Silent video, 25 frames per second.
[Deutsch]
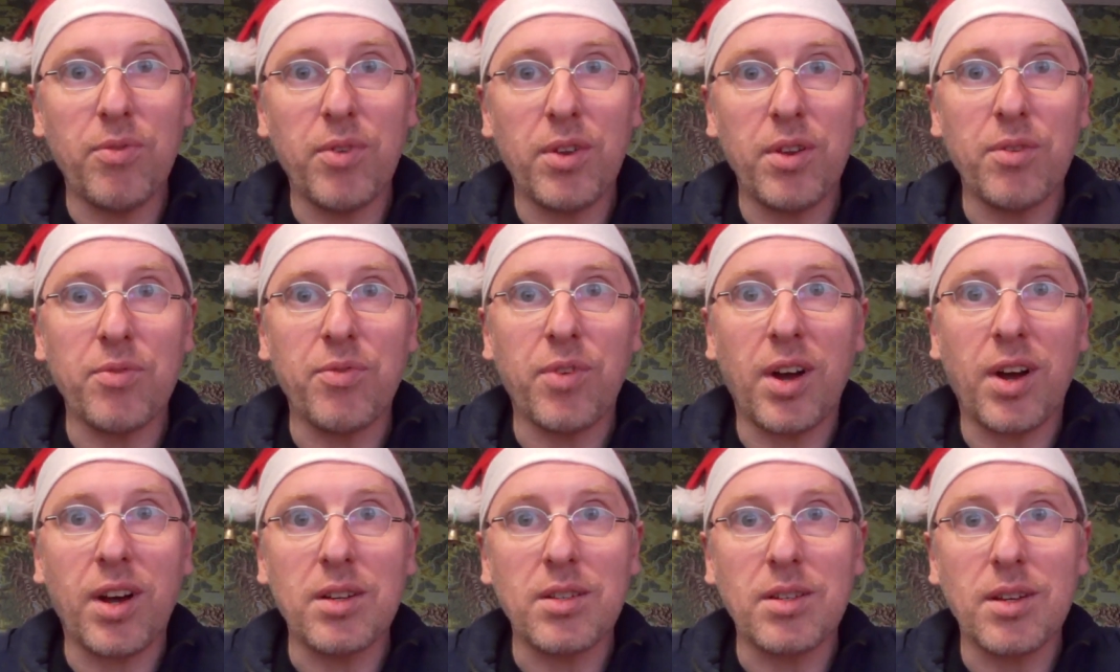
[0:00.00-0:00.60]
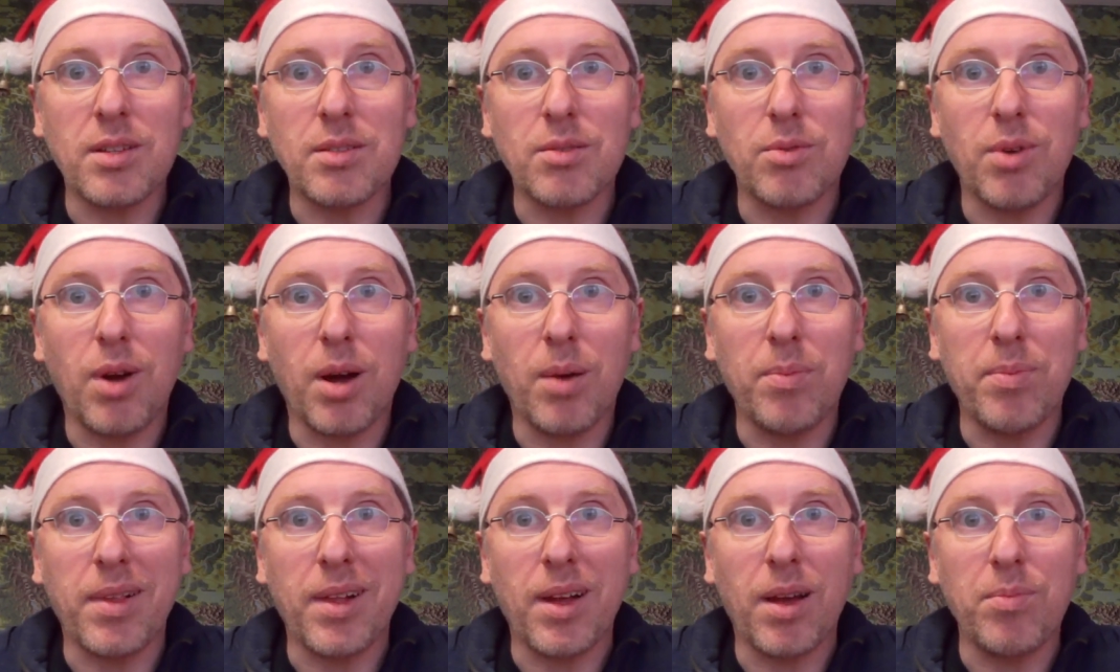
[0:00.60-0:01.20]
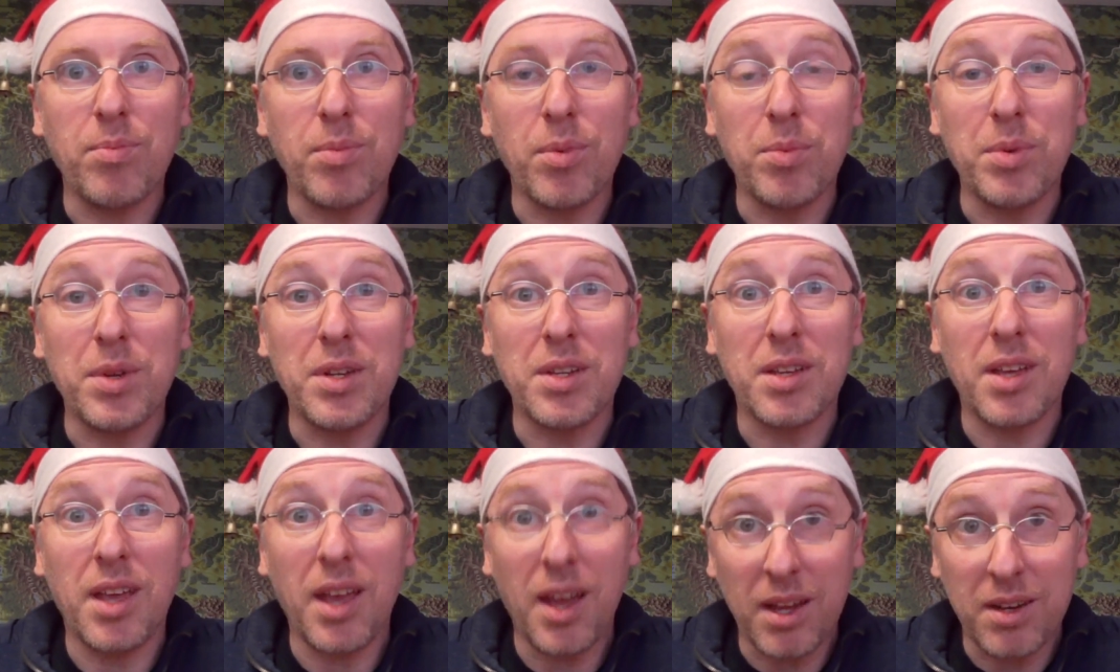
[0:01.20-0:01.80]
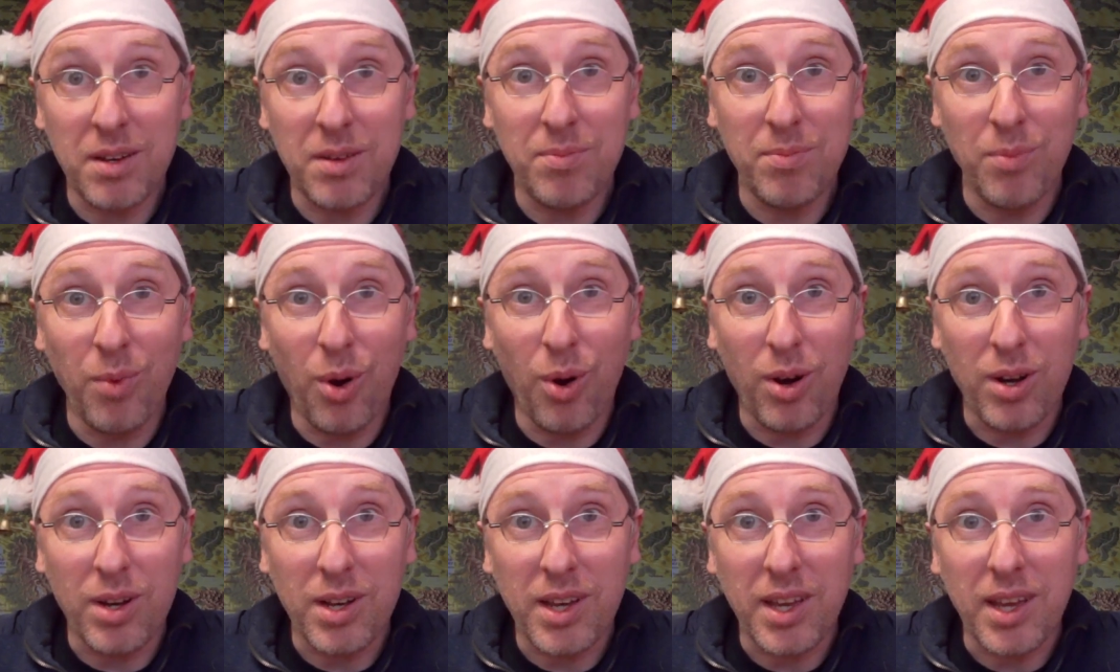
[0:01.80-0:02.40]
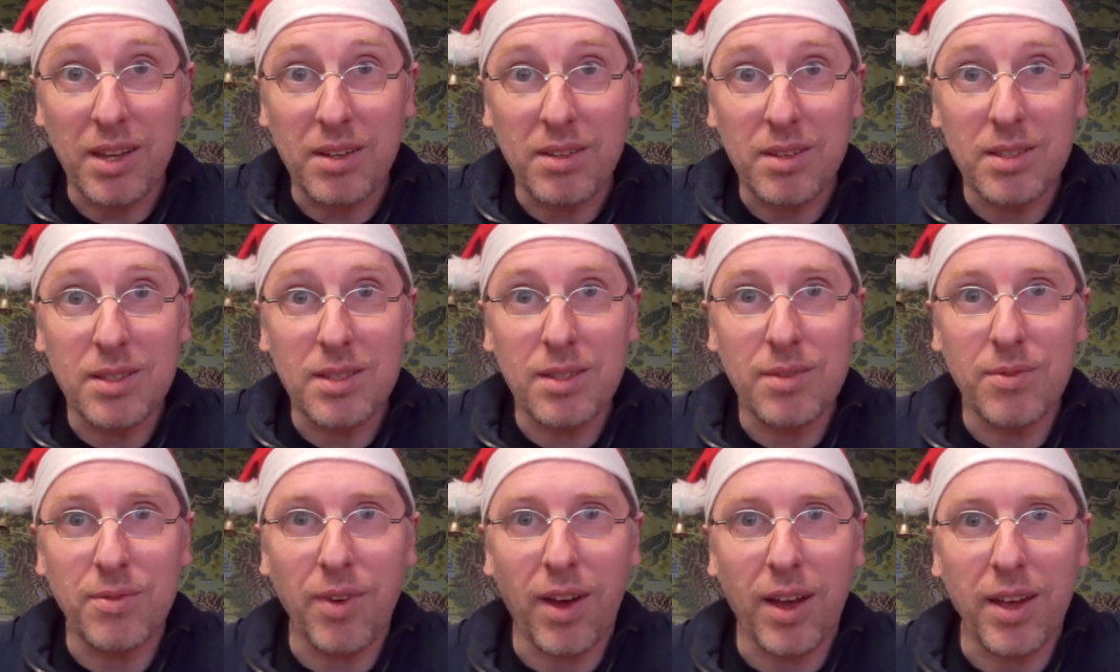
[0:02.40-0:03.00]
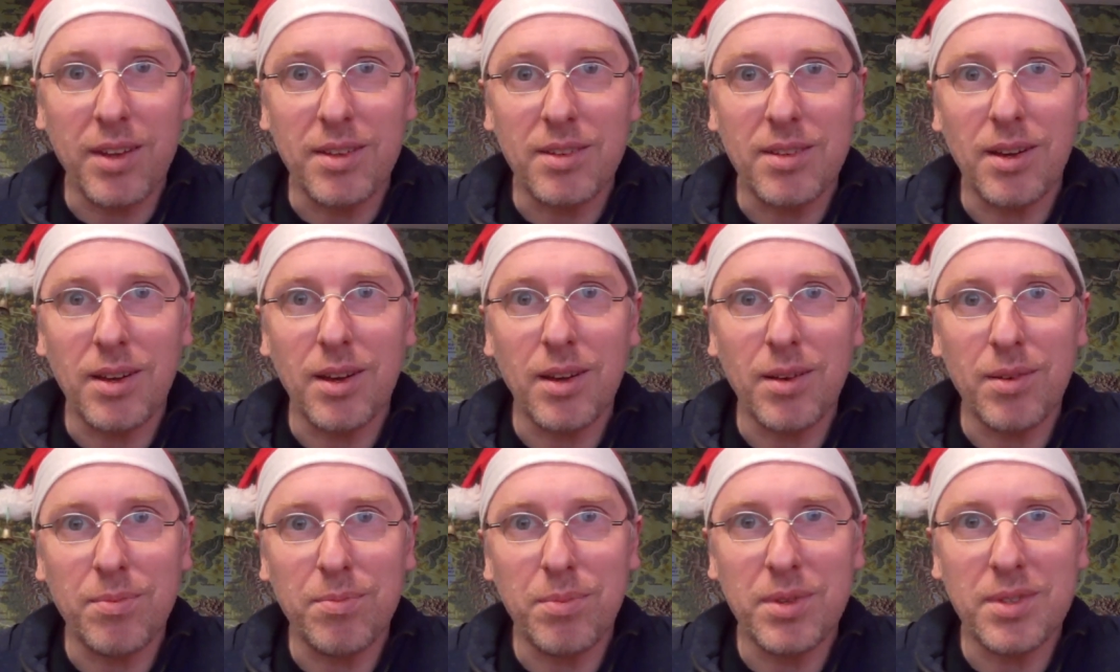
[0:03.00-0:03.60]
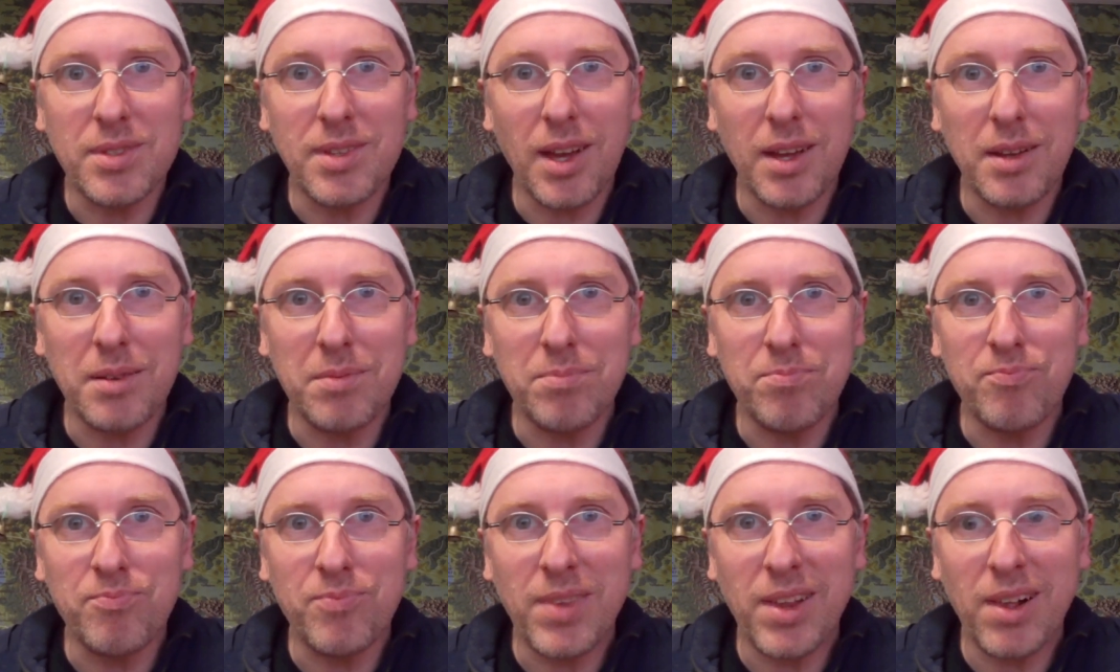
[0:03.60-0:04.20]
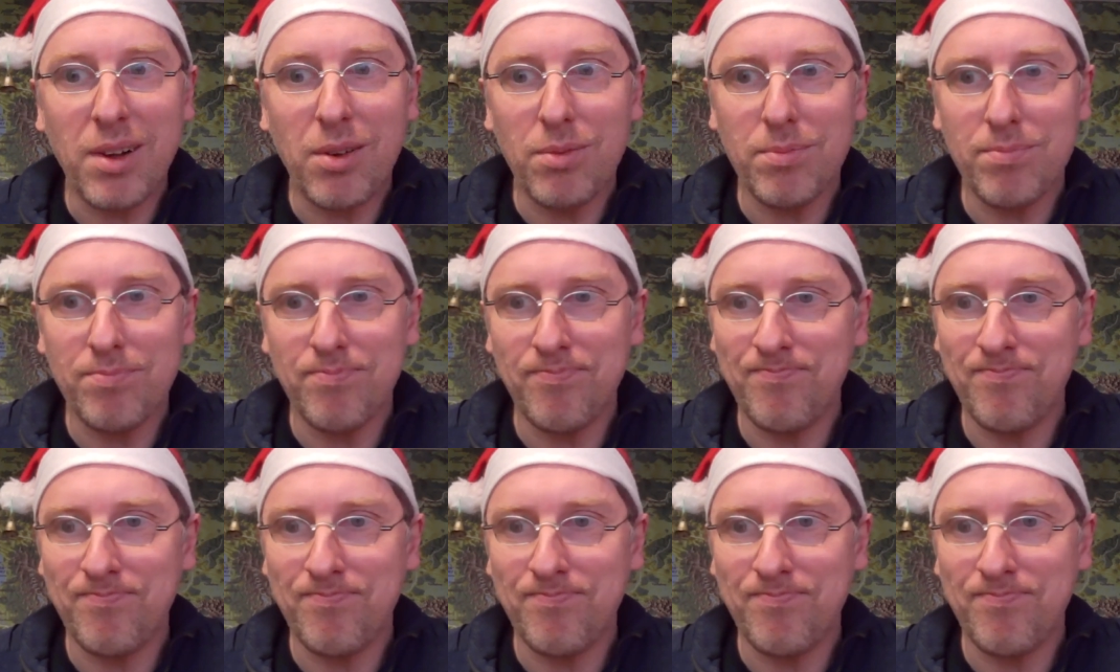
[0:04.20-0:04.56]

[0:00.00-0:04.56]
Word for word: Wenn ihr Fragen dazu habt, schreibt mir bitte gerne. Morgen geht es weiter. Bis dann. Ciao.